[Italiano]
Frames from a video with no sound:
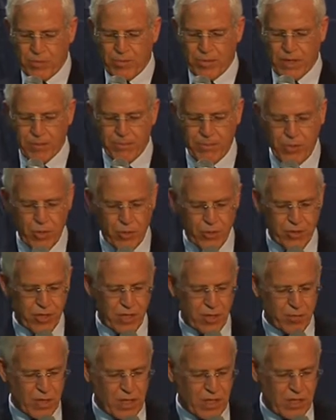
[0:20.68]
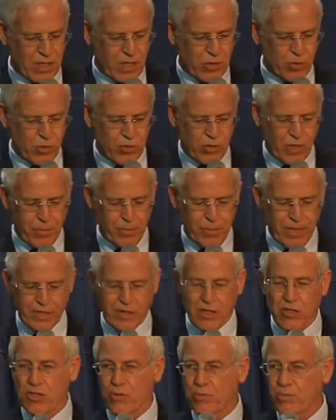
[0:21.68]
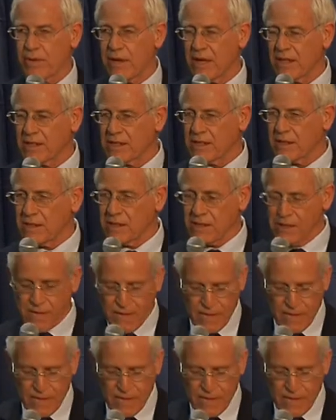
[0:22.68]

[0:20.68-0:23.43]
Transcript: per porgere i miei saluti ai partecipanti